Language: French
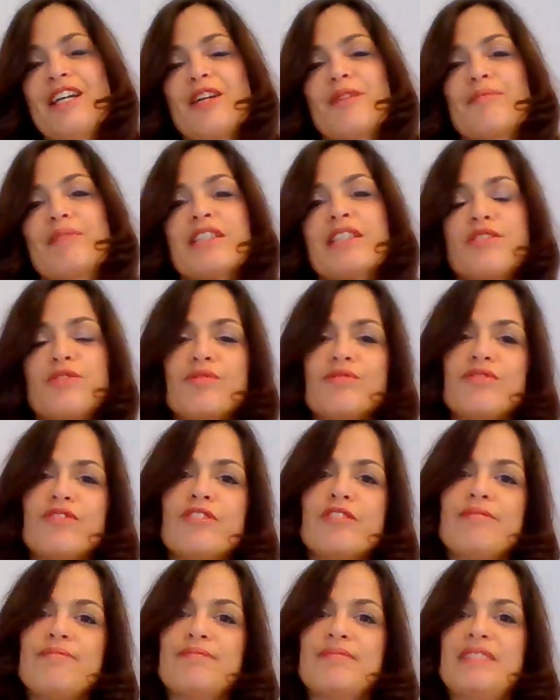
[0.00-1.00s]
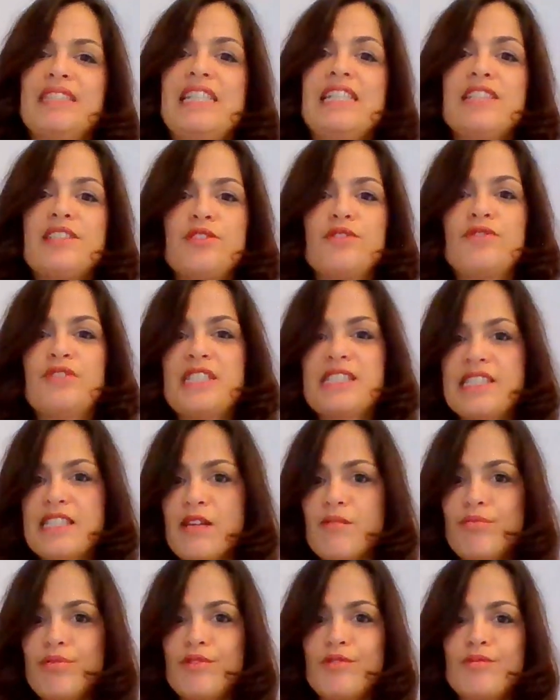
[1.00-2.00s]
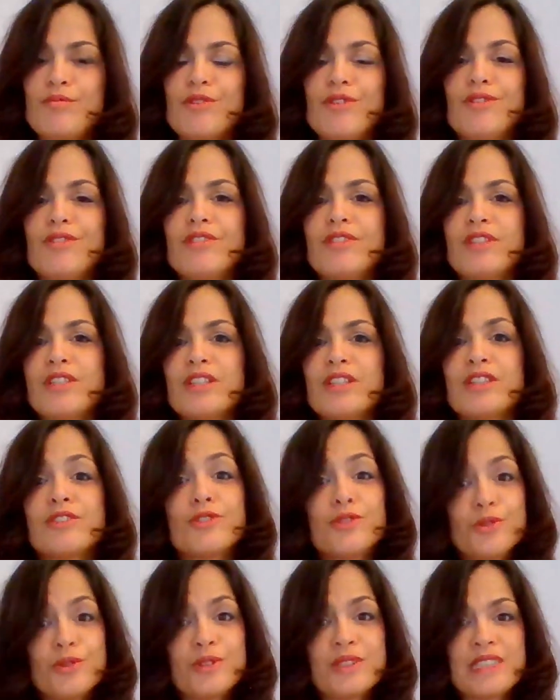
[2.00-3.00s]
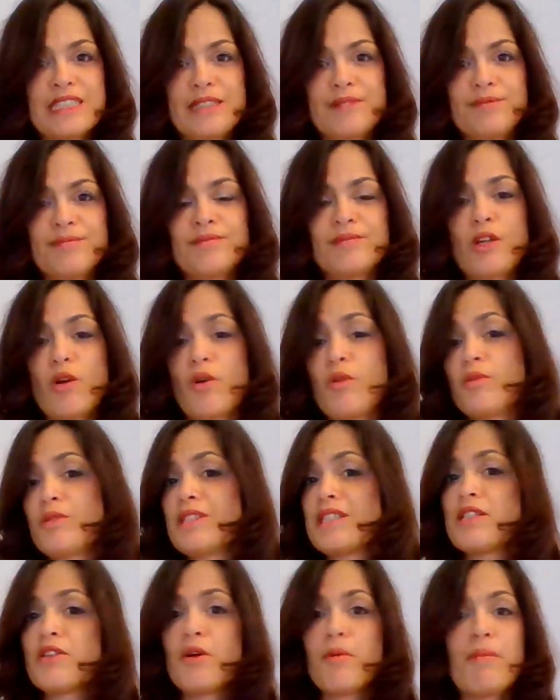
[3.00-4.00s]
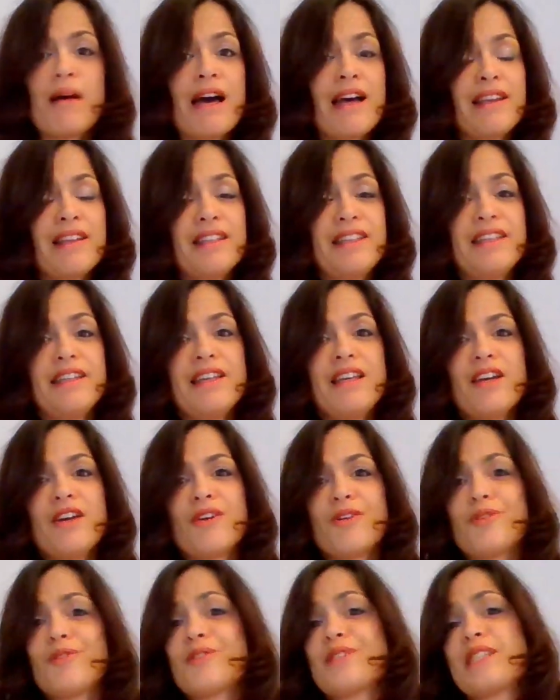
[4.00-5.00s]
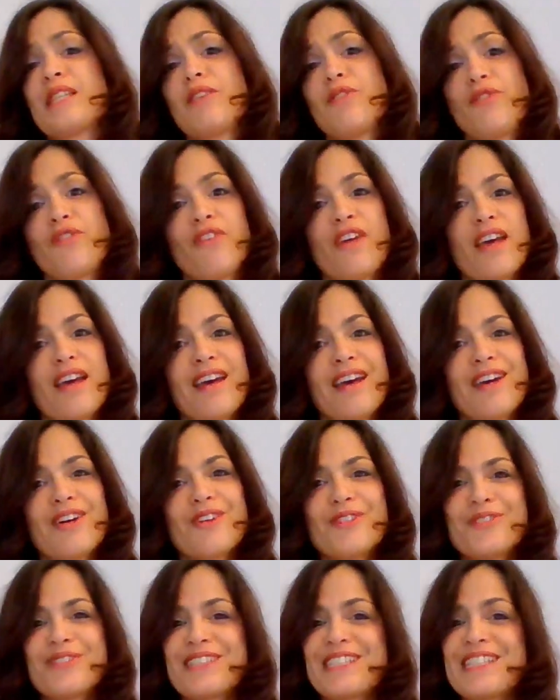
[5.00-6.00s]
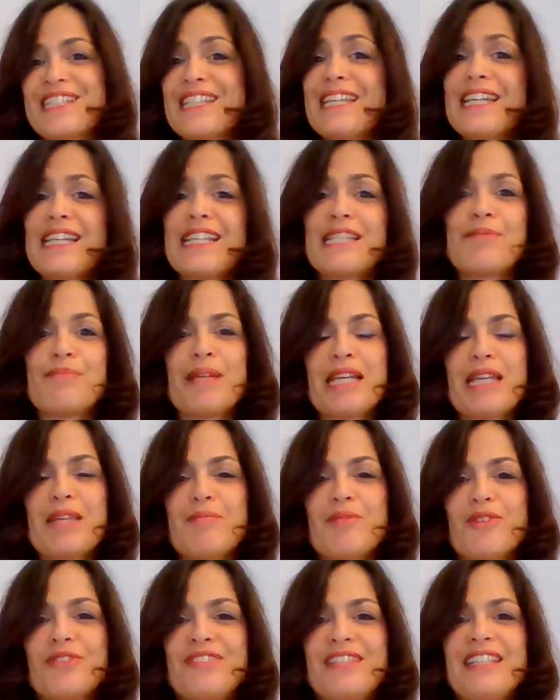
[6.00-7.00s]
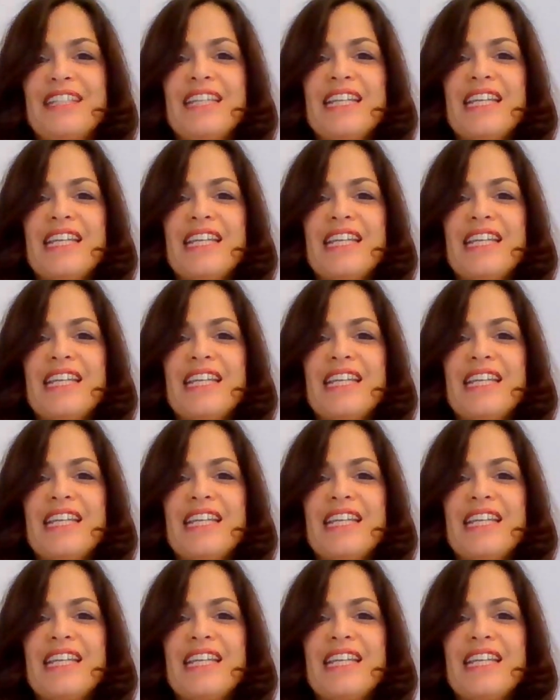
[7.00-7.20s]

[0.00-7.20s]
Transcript: Bien souvent, il suffit simplement d'oser. Oser en parler, oser faire, oser expérimenter.